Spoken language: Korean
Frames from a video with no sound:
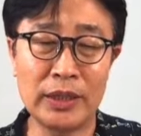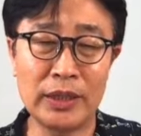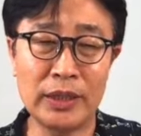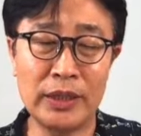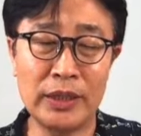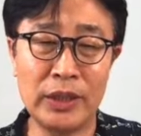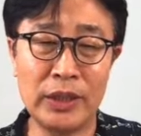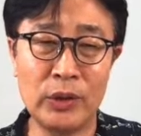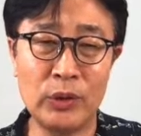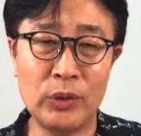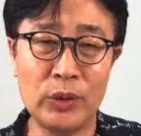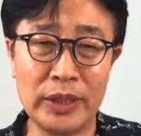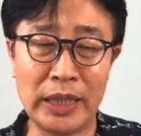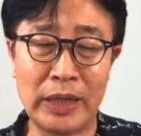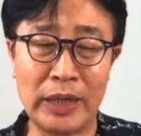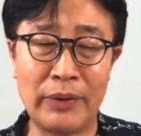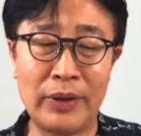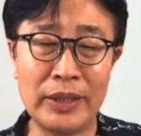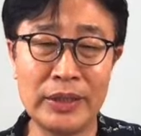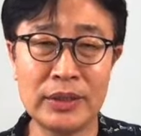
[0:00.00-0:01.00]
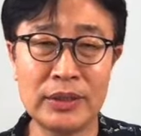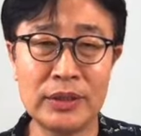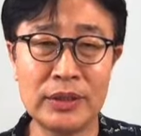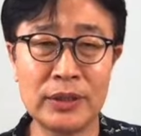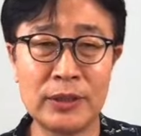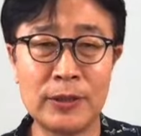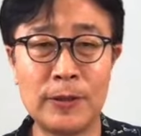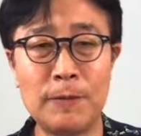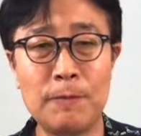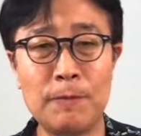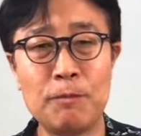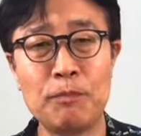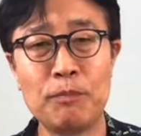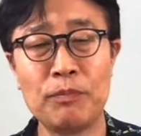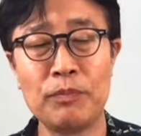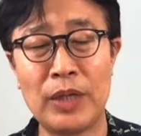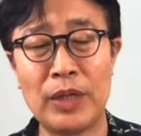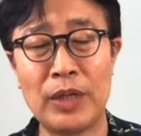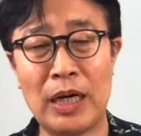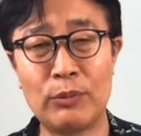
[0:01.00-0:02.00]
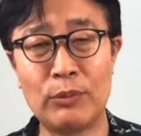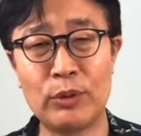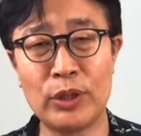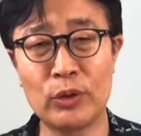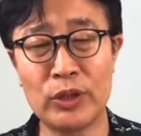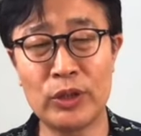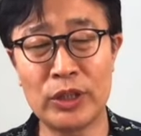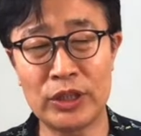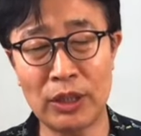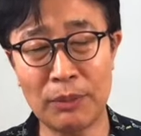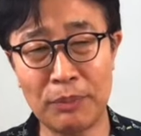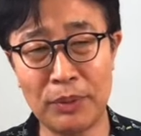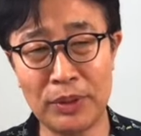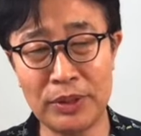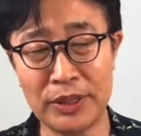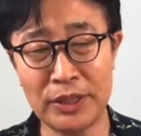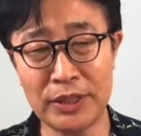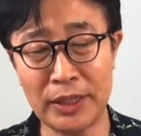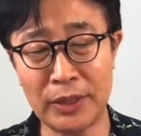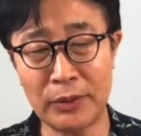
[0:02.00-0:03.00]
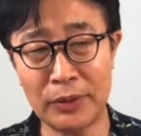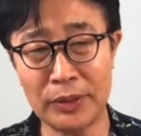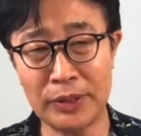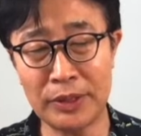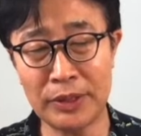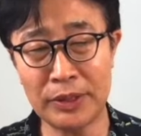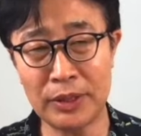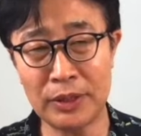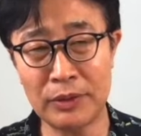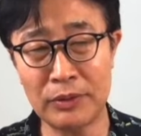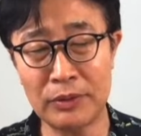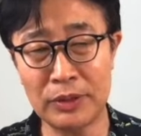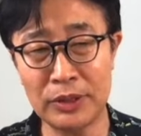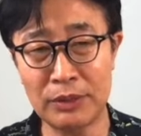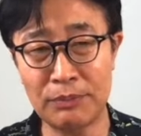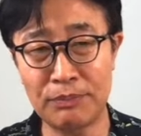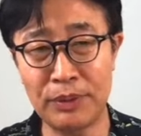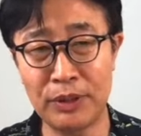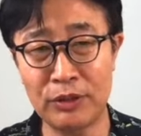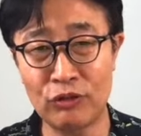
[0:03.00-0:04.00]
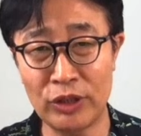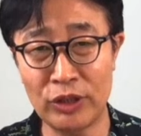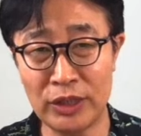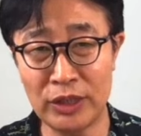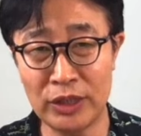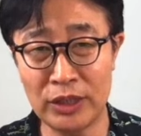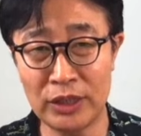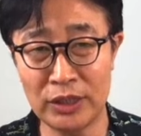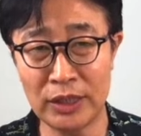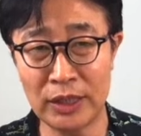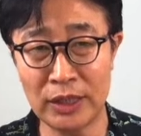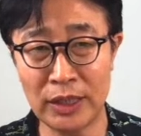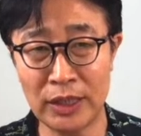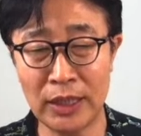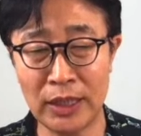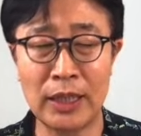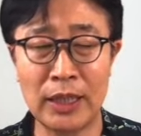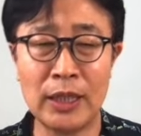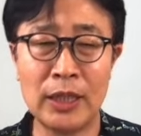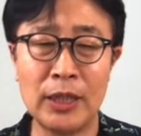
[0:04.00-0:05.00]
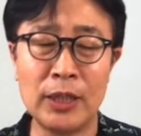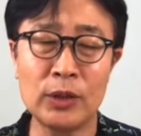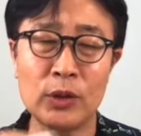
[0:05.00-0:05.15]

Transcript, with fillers: 이 내용이 나와 있어서 아무래도 이제 첫 번째 사고 같은 경우는 집행유예 이 년이니까